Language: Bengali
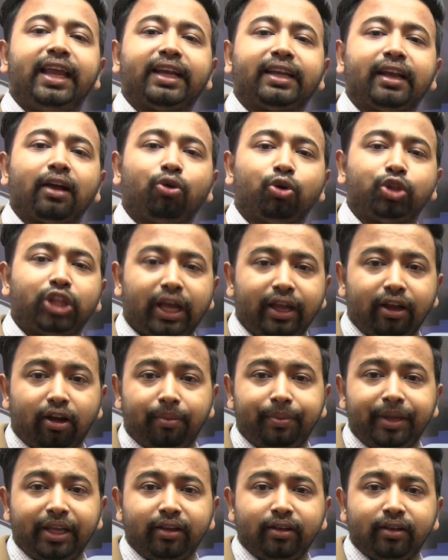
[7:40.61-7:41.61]
এটা কোথায়
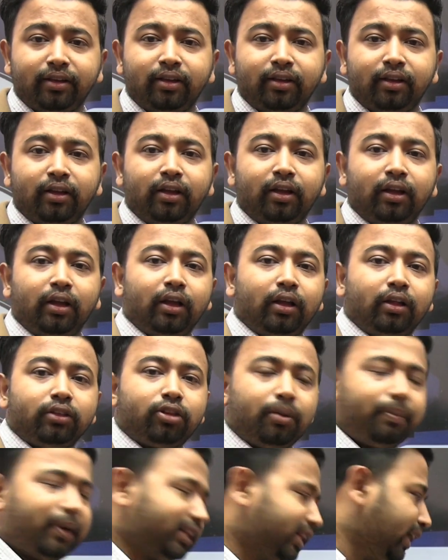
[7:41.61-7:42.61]
হবে
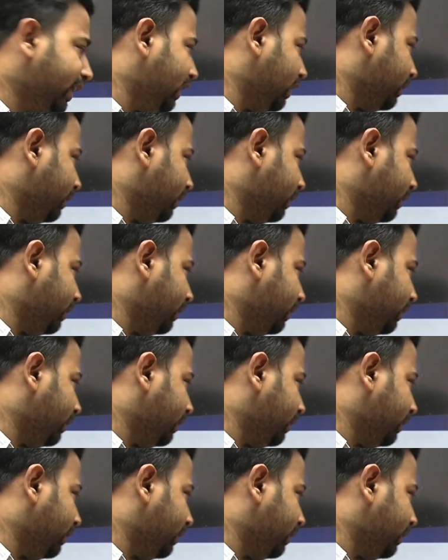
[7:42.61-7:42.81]
তো মাথায়